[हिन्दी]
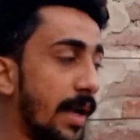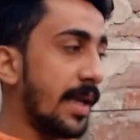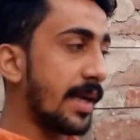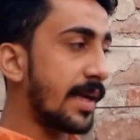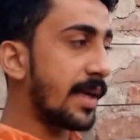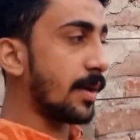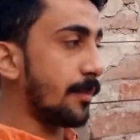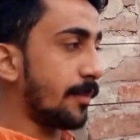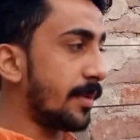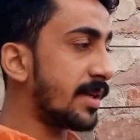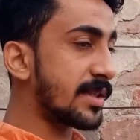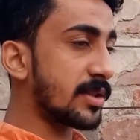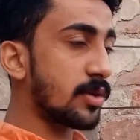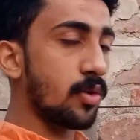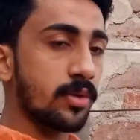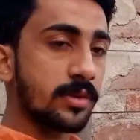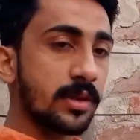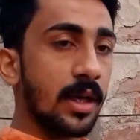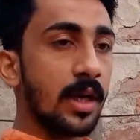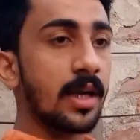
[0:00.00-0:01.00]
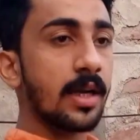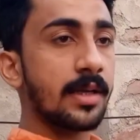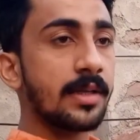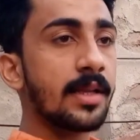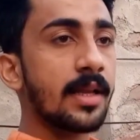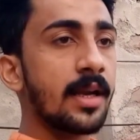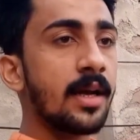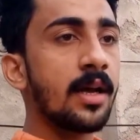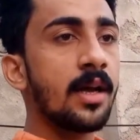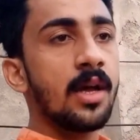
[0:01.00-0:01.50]
इसको और दाना नहीं देना
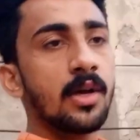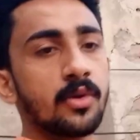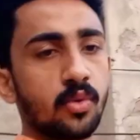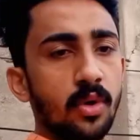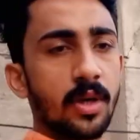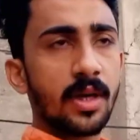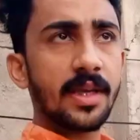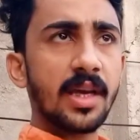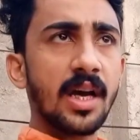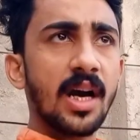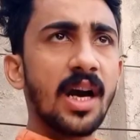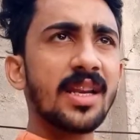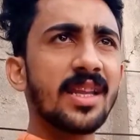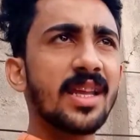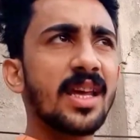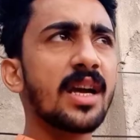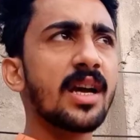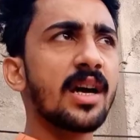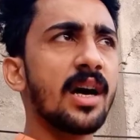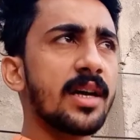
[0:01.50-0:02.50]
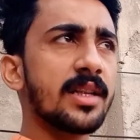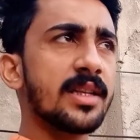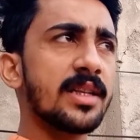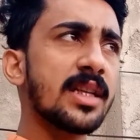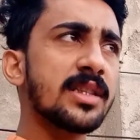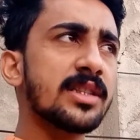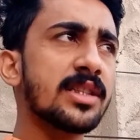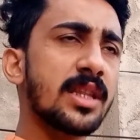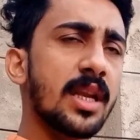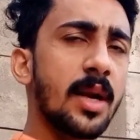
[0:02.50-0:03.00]
क्योंकि यार ये खा देता जितना भी
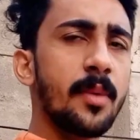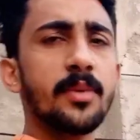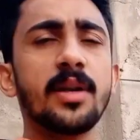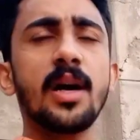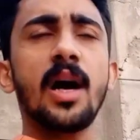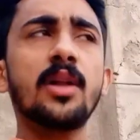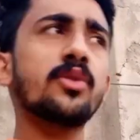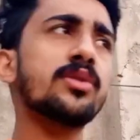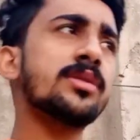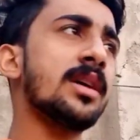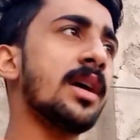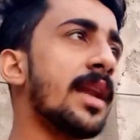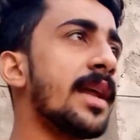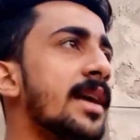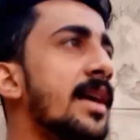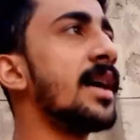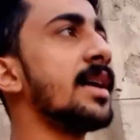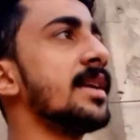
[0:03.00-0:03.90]
डाल दो सारे ही खा लेते दाना